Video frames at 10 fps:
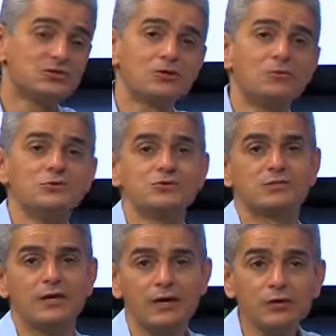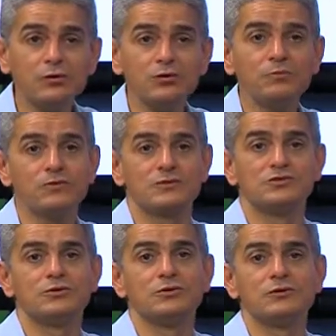somos eu e o
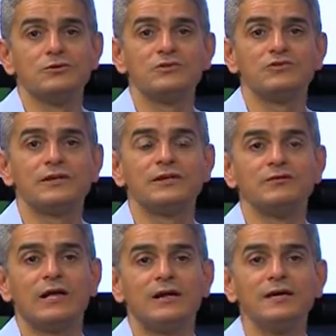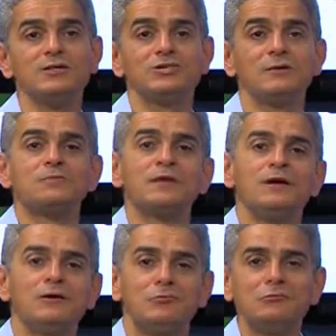professor Luiz Fernando Laranja.
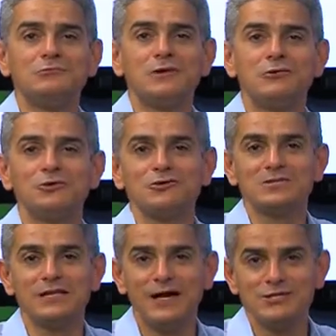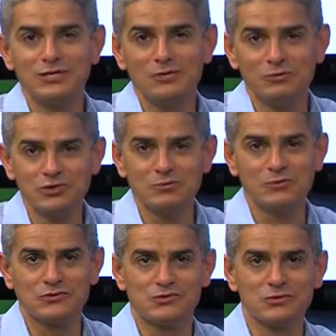Uma curiosidade é que hoje o
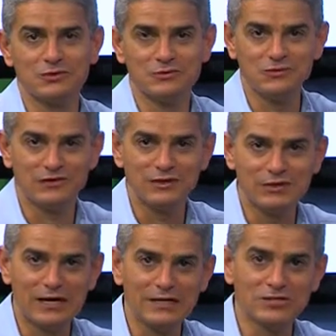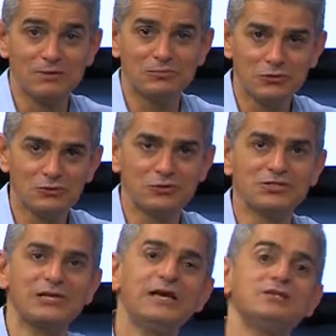professor Luiz Fernando Laranja é produtor
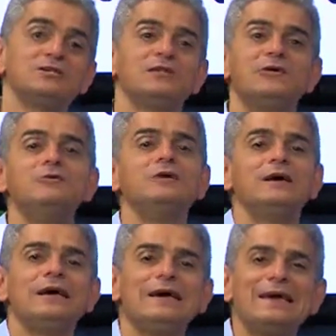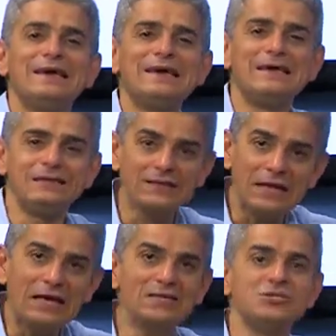de leite, então é,
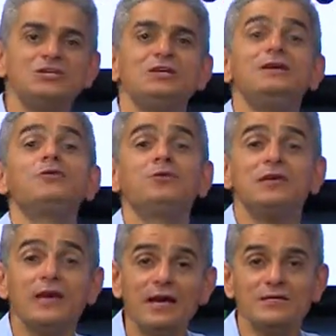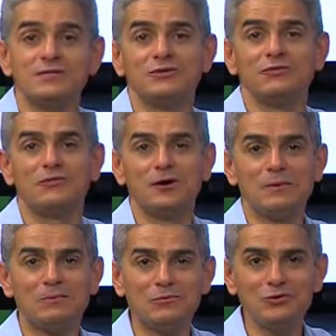entende e conhece de
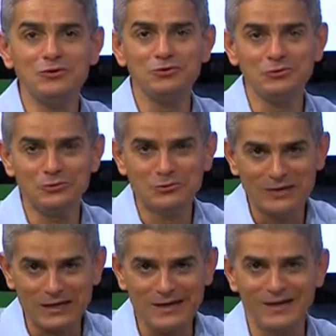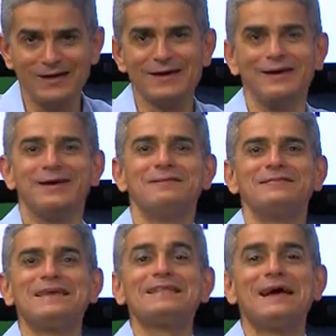forma muito é,
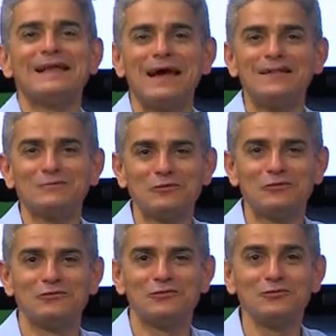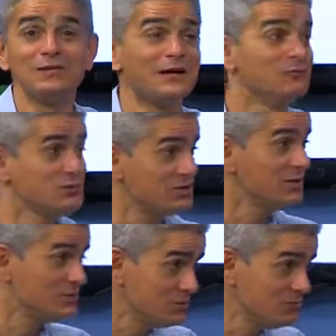detalhada e profunda Exatamente. o dia
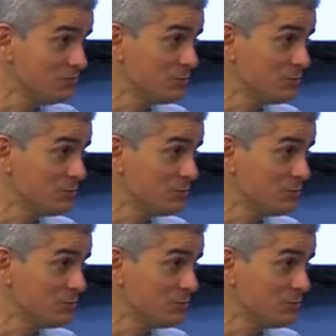a dia de um